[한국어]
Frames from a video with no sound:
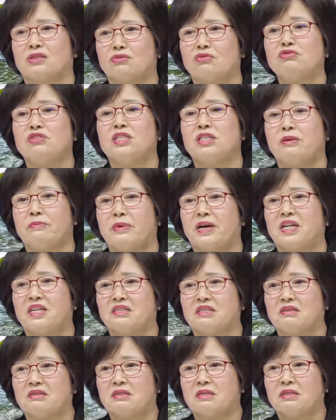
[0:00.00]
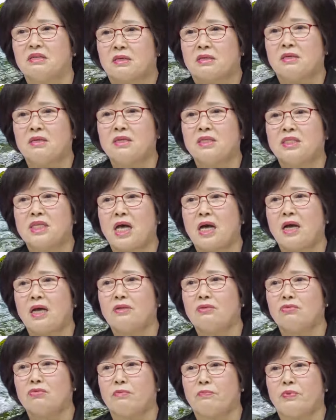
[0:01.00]
솔직히 말해서. 그걸
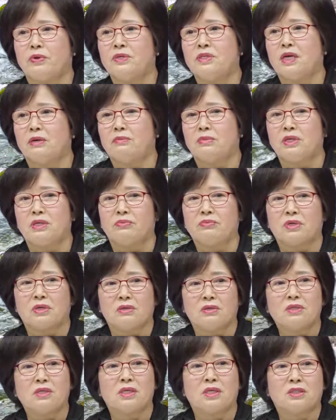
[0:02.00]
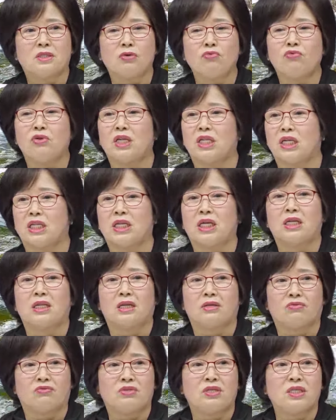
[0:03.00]
싸가지고 버리장머리 없는 거 어떻게 천국에다
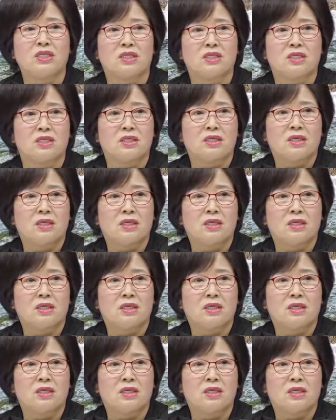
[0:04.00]
데려다 놓냐, 그거.